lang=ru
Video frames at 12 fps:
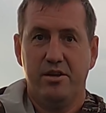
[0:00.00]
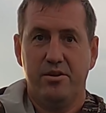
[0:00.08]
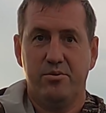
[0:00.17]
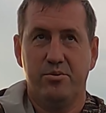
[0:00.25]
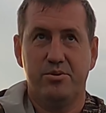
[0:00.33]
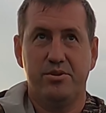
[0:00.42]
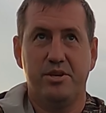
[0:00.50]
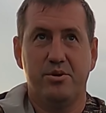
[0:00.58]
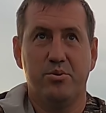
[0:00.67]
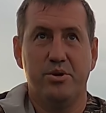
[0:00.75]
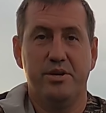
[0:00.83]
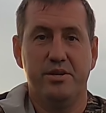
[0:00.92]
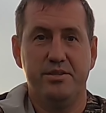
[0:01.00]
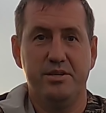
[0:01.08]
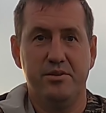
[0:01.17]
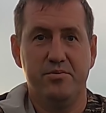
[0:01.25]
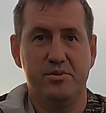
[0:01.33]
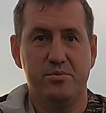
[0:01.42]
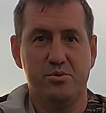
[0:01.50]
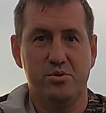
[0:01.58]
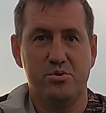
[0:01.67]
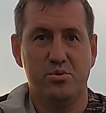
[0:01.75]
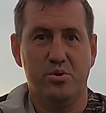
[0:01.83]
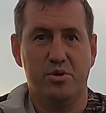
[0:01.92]
Вот такой
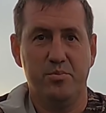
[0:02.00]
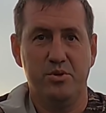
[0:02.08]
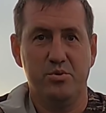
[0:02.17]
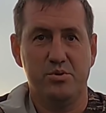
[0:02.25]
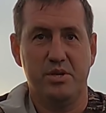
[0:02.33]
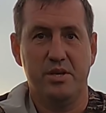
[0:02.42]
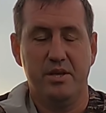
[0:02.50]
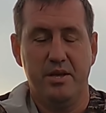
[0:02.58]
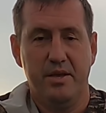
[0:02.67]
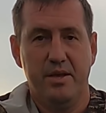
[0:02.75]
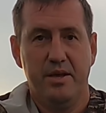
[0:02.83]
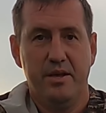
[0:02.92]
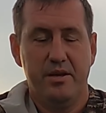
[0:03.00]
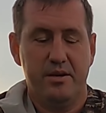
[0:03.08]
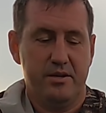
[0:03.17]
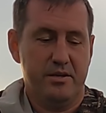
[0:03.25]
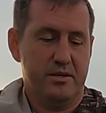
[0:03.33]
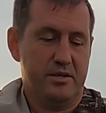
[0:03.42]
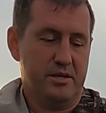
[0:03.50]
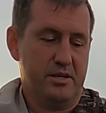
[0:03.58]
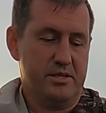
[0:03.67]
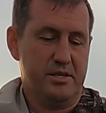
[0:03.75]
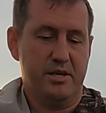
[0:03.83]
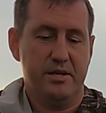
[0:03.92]
9840 минус а, как
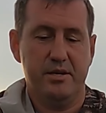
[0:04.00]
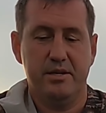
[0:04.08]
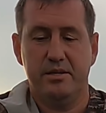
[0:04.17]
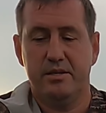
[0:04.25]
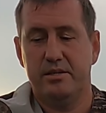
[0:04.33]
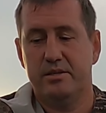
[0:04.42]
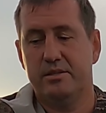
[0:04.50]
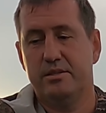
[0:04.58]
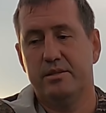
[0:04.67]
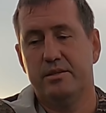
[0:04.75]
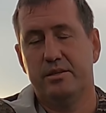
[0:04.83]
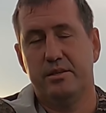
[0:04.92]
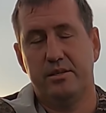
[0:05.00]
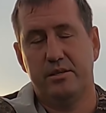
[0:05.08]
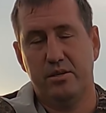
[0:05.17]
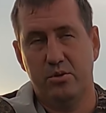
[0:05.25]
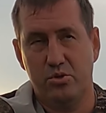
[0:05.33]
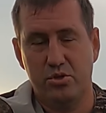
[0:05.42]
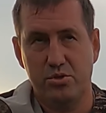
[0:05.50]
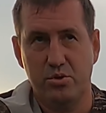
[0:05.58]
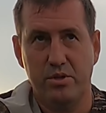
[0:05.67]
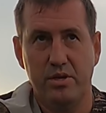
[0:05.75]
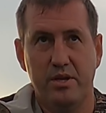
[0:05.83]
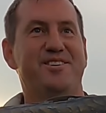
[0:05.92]
раз а, кило
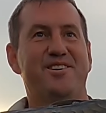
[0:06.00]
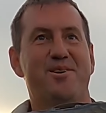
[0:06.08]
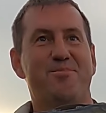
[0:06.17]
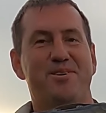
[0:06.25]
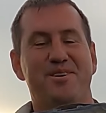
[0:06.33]
600 карп